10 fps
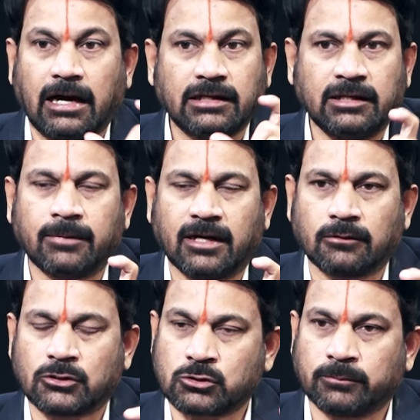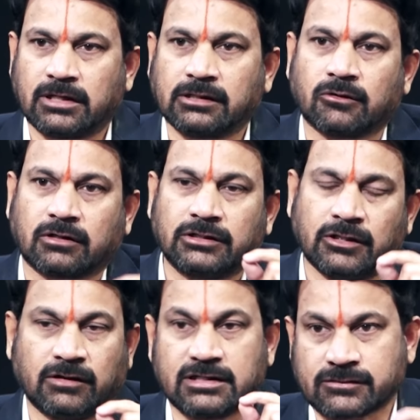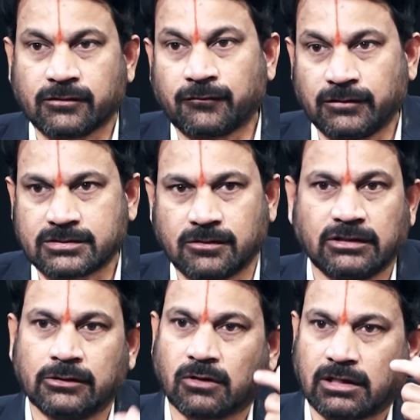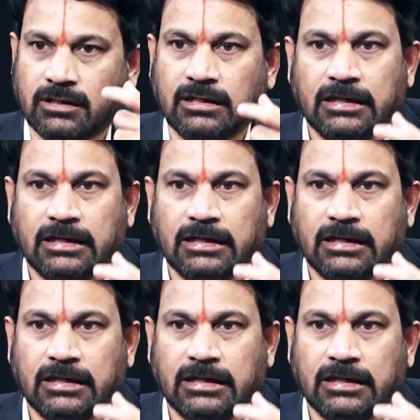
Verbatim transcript: ఆలీబాగ్లో సుమారుగా ఒక రెండు వేల స్క్వేర్ ఫీట్స్లో ఈయనకు ఒక